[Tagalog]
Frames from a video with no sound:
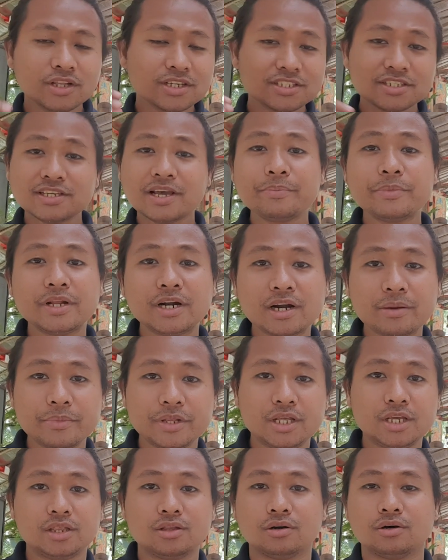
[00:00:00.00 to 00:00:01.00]
nagsaseminar
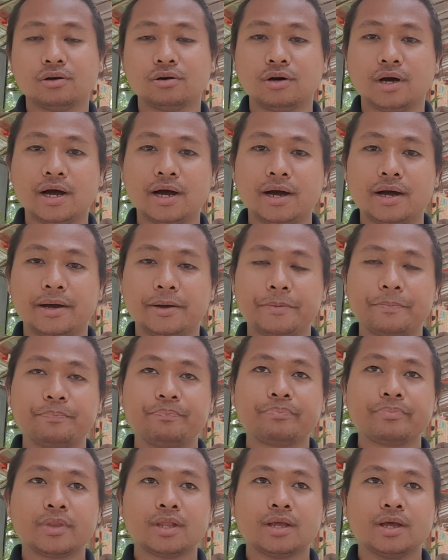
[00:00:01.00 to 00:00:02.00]
kami dito, um,
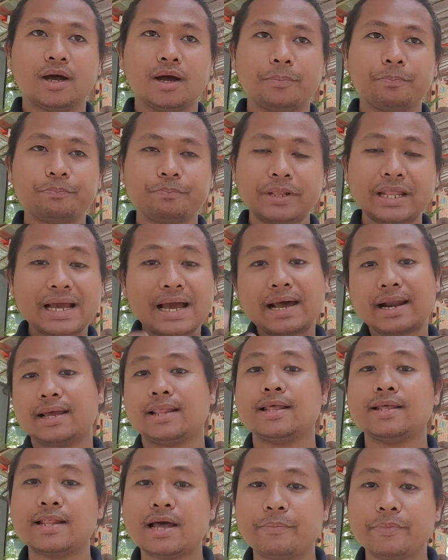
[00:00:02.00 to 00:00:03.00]
uh,
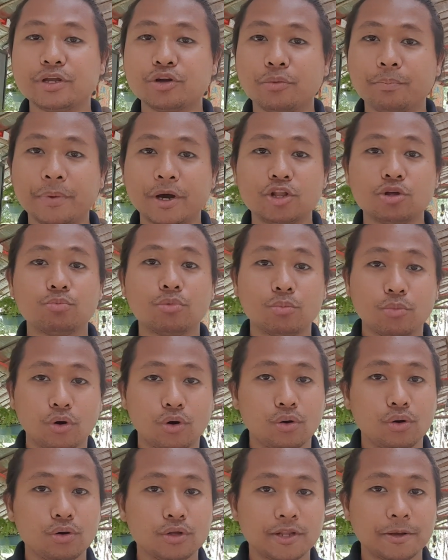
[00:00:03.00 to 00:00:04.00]
pinag-aaralan namin kung paano
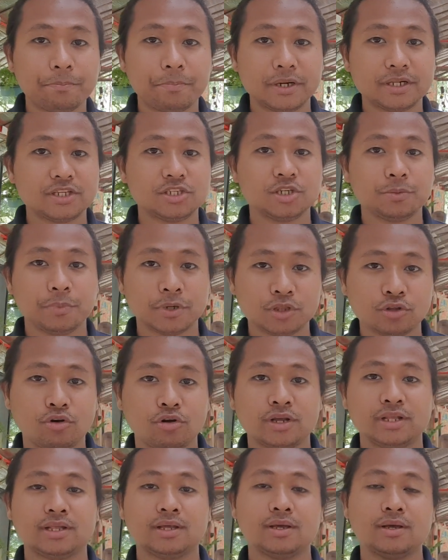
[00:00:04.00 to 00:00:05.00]
bumuo ng
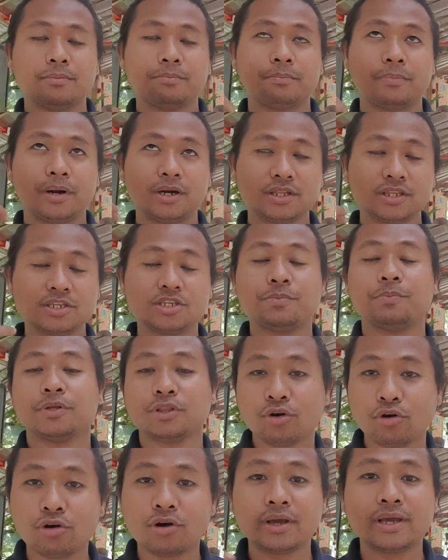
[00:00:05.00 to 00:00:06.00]
participatory
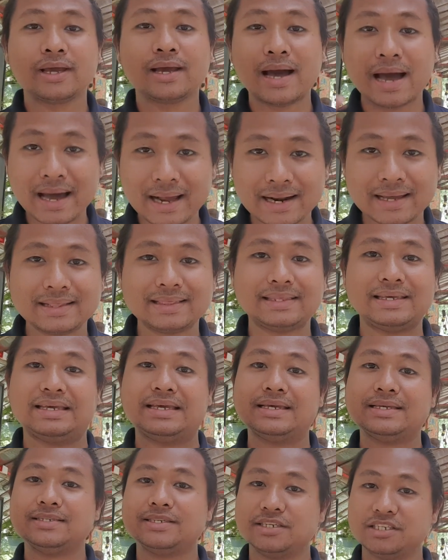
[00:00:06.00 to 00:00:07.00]
Participatory
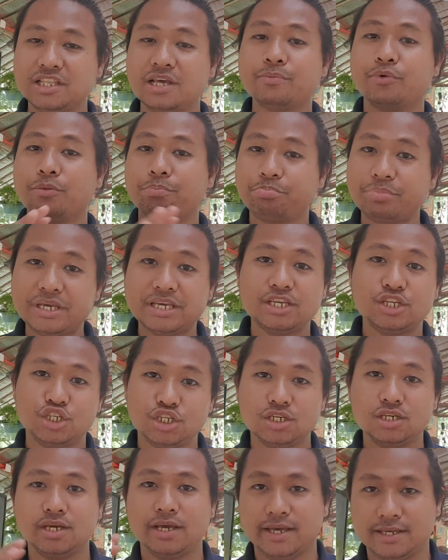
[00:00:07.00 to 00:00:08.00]
Guarantee System or
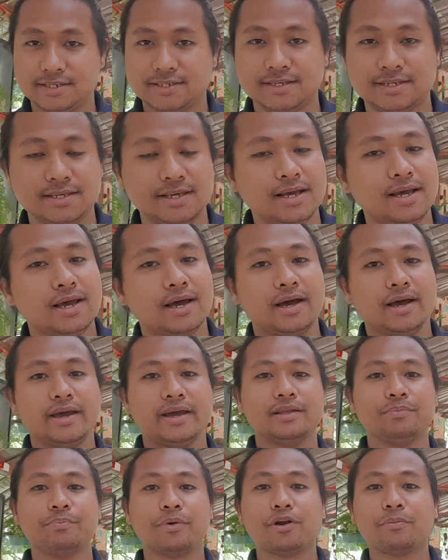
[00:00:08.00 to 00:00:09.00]
PGS.
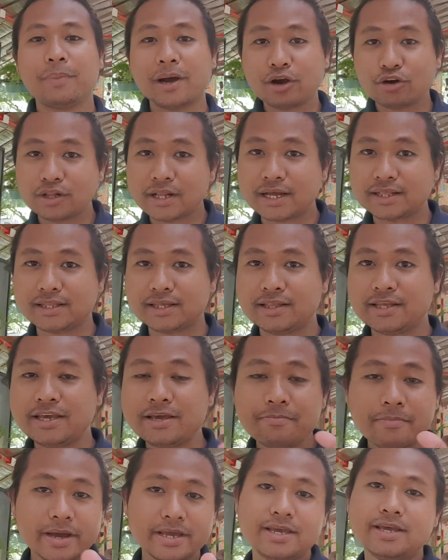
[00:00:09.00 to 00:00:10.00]
Ayan. Pero bago natin
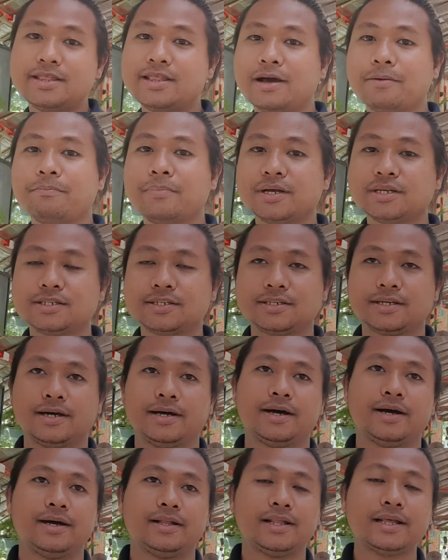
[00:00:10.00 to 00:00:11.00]
himayin ng mas
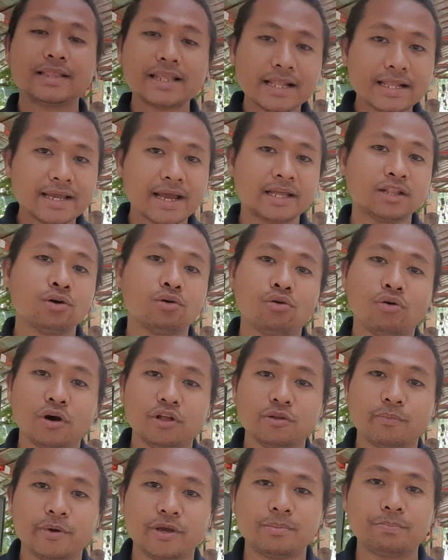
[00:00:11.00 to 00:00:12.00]
uh, detalyado kung
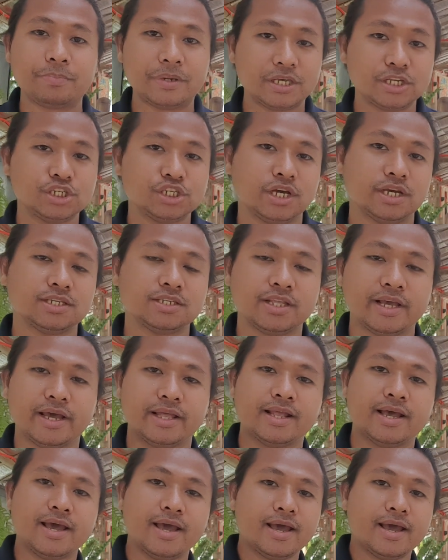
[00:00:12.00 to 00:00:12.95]
ano ba yung PGS na yan,